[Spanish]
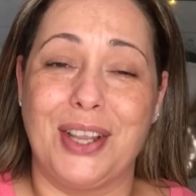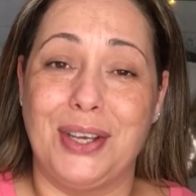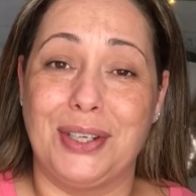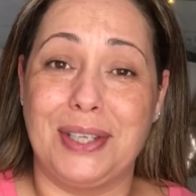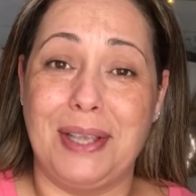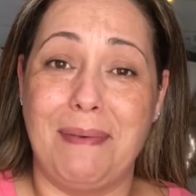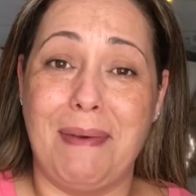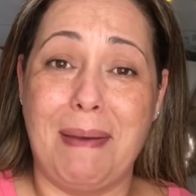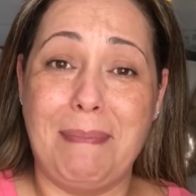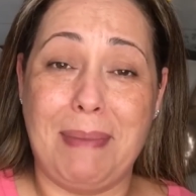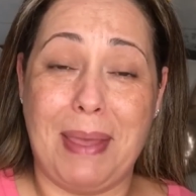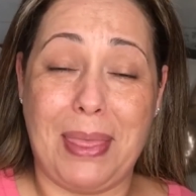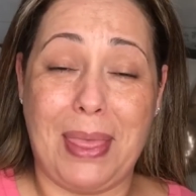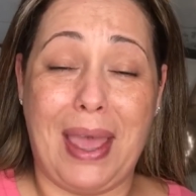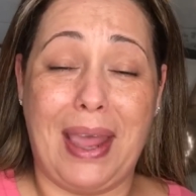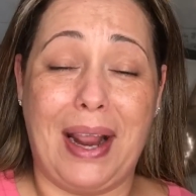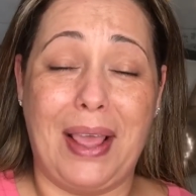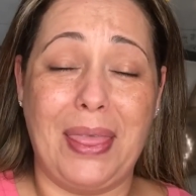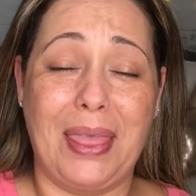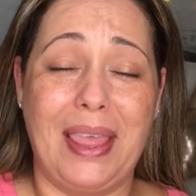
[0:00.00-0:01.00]
que os iba a
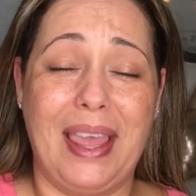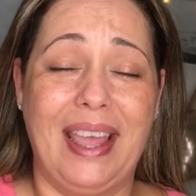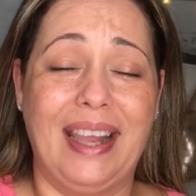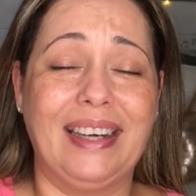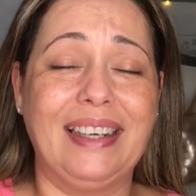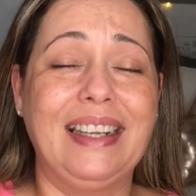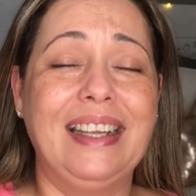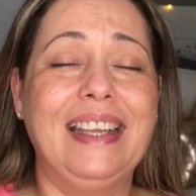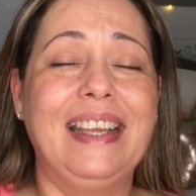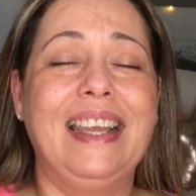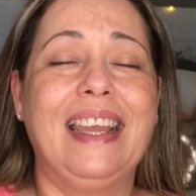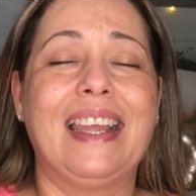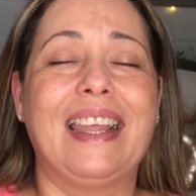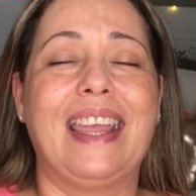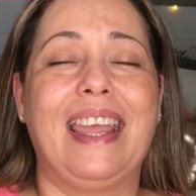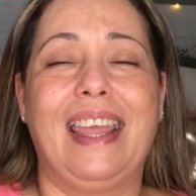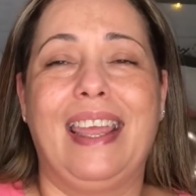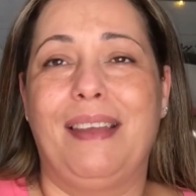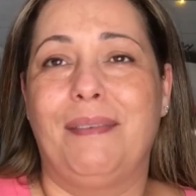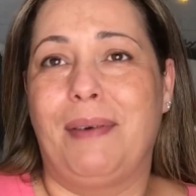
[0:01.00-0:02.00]
empezar a hacer
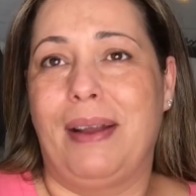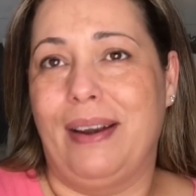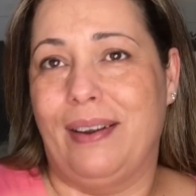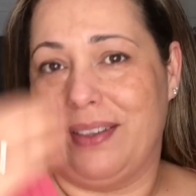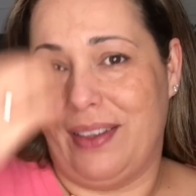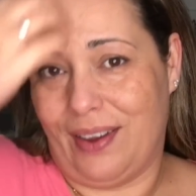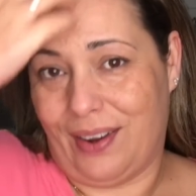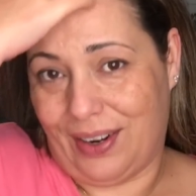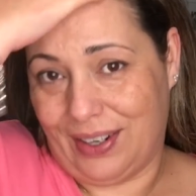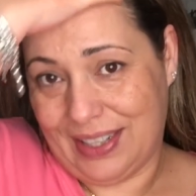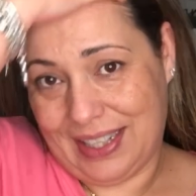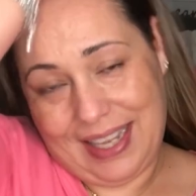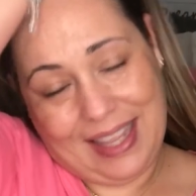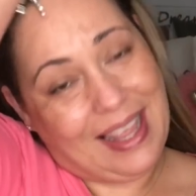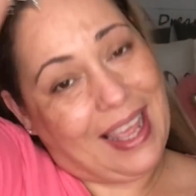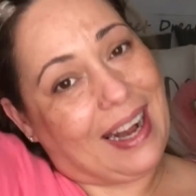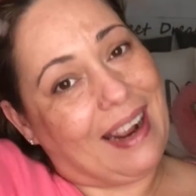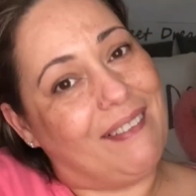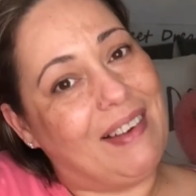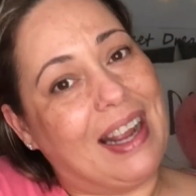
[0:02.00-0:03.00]
que, bueno, yo
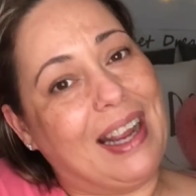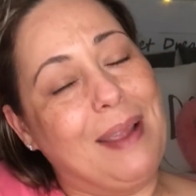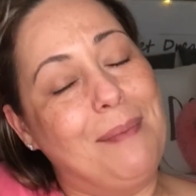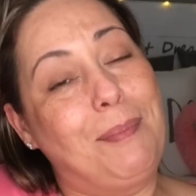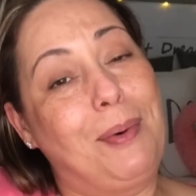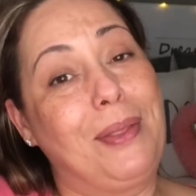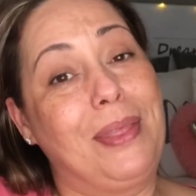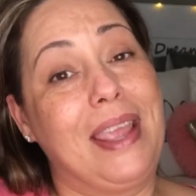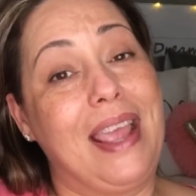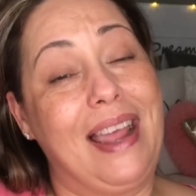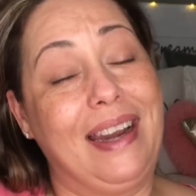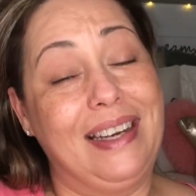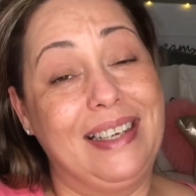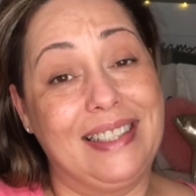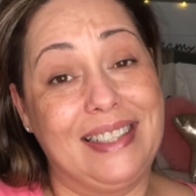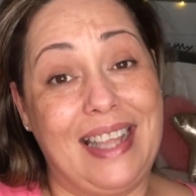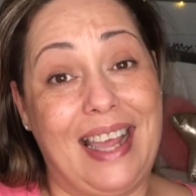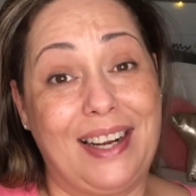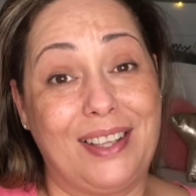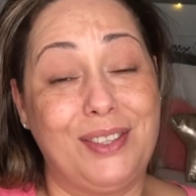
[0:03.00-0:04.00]
consideraba que podían
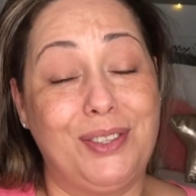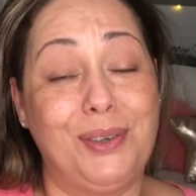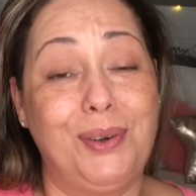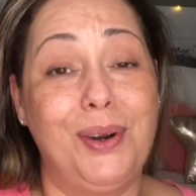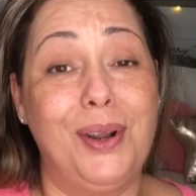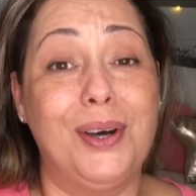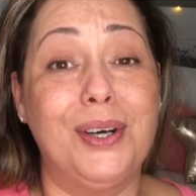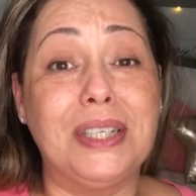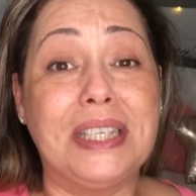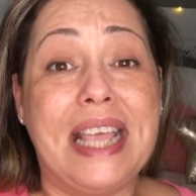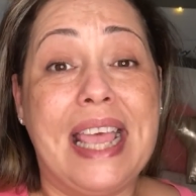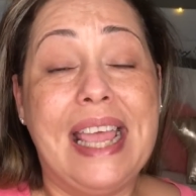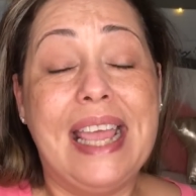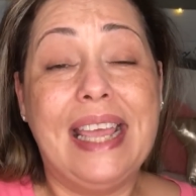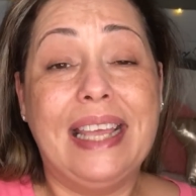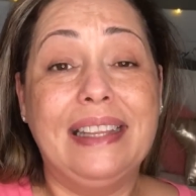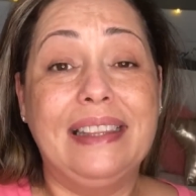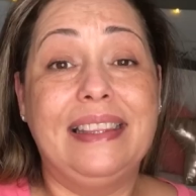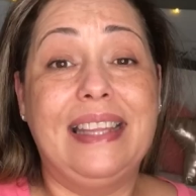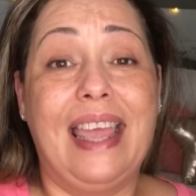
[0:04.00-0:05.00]
estar chulos
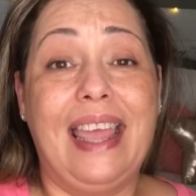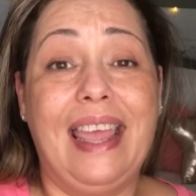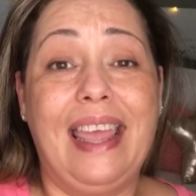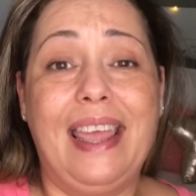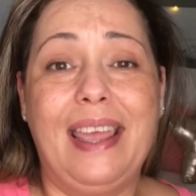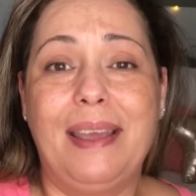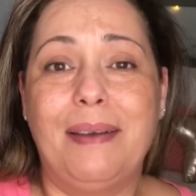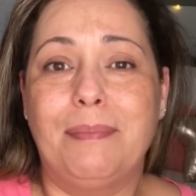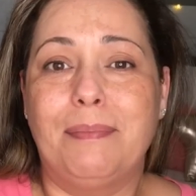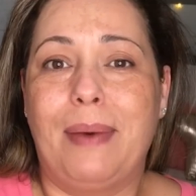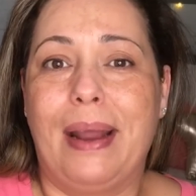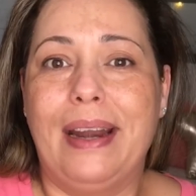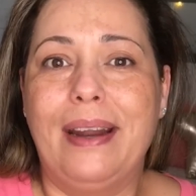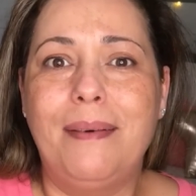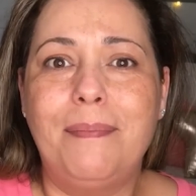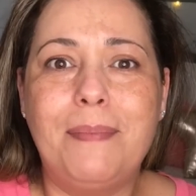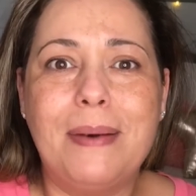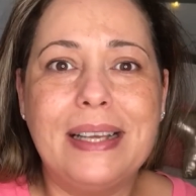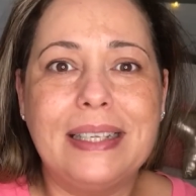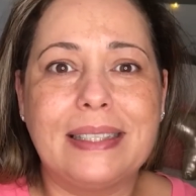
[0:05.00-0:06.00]
de,
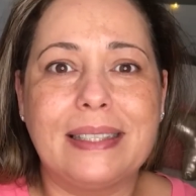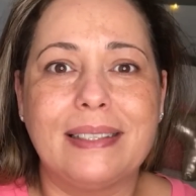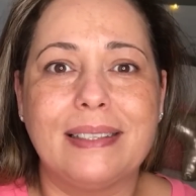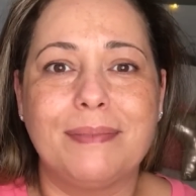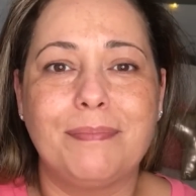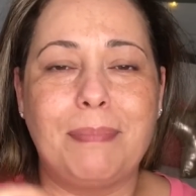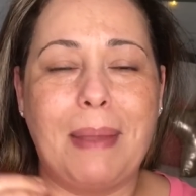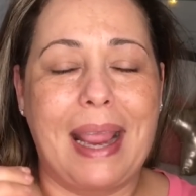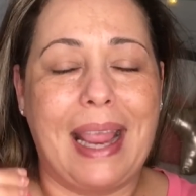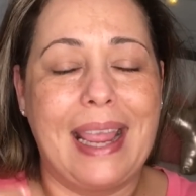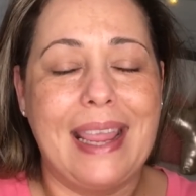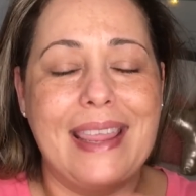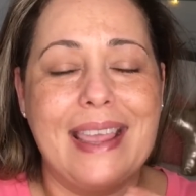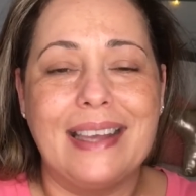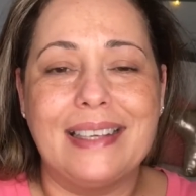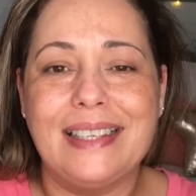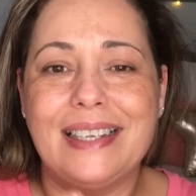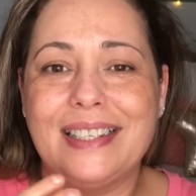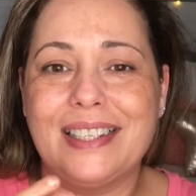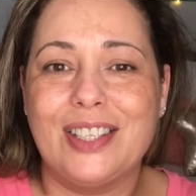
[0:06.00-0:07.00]
bueno, pues
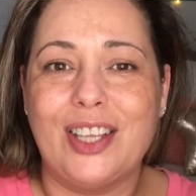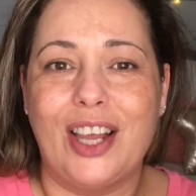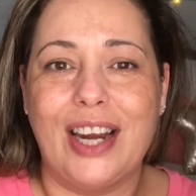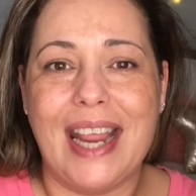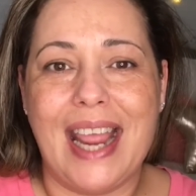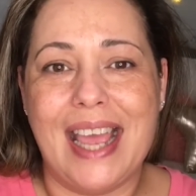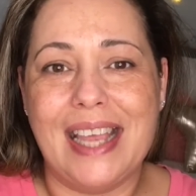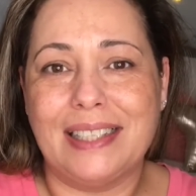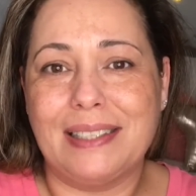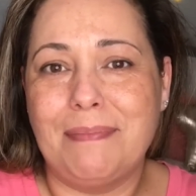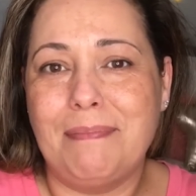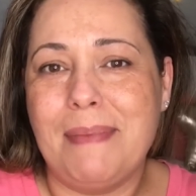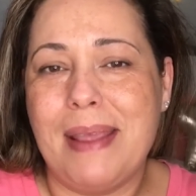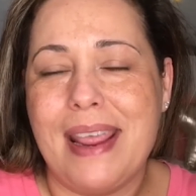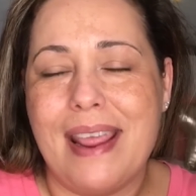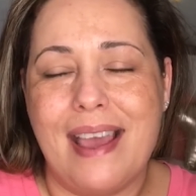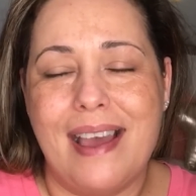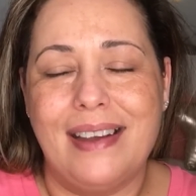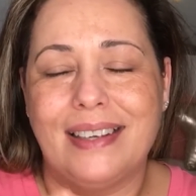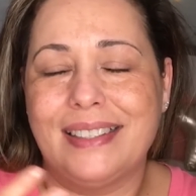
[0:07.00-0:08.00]
pequeñas historias
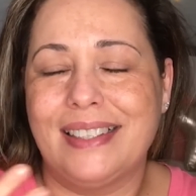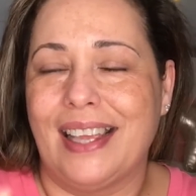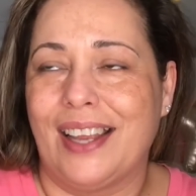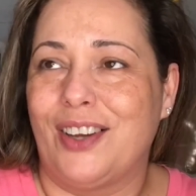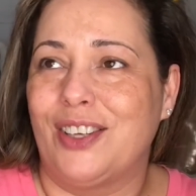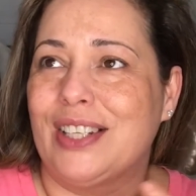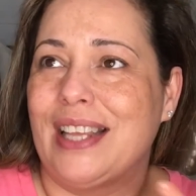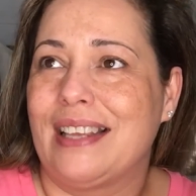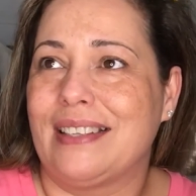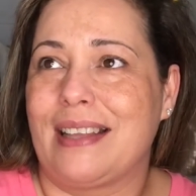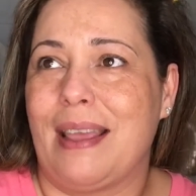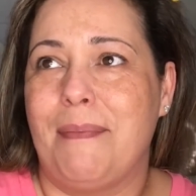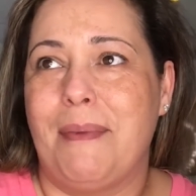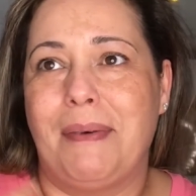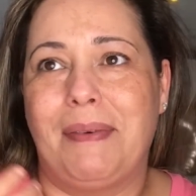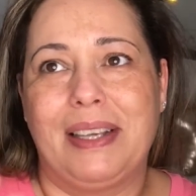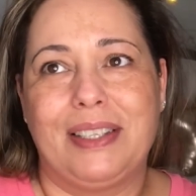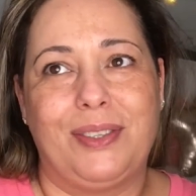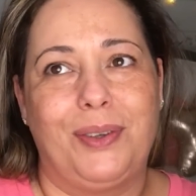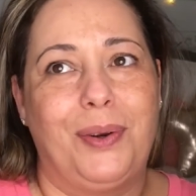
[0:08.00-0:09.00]
mías, de cosas que me
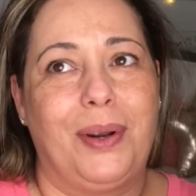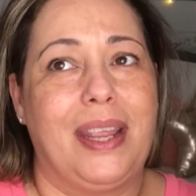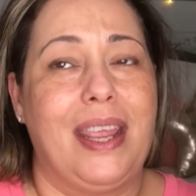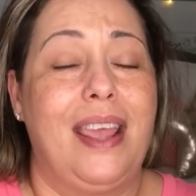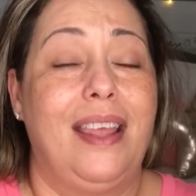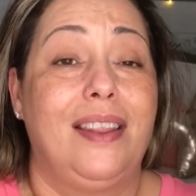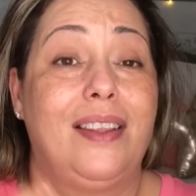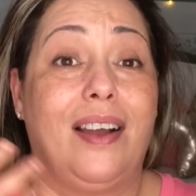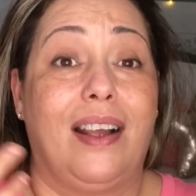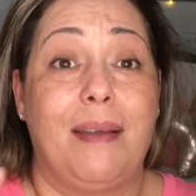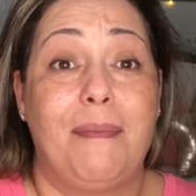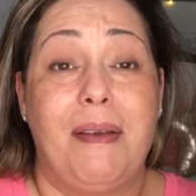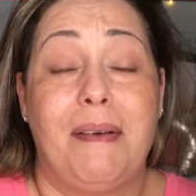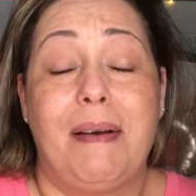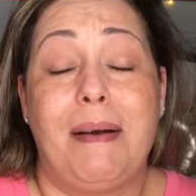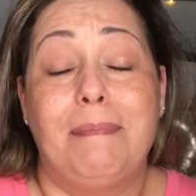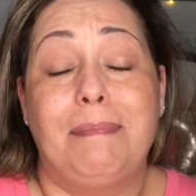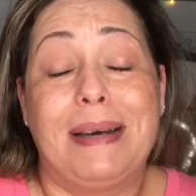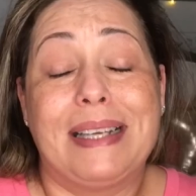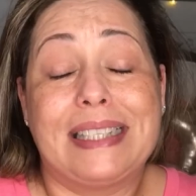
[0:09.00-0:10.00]
van surgiendo, que me
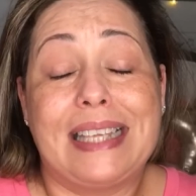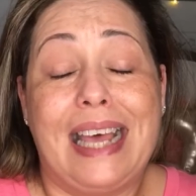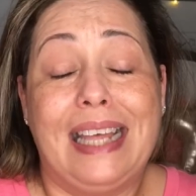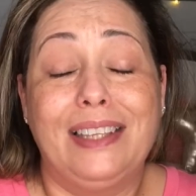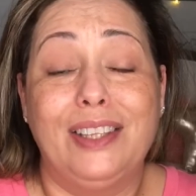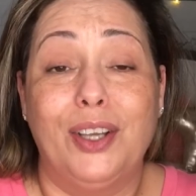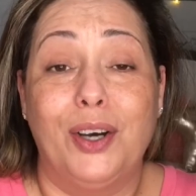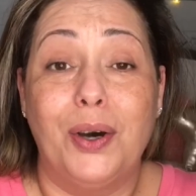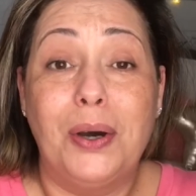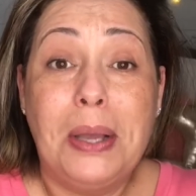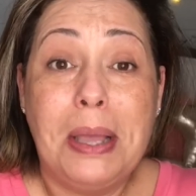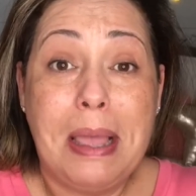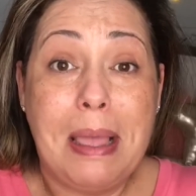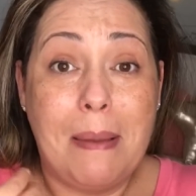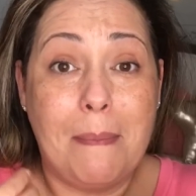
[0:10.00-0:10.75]
van pasando,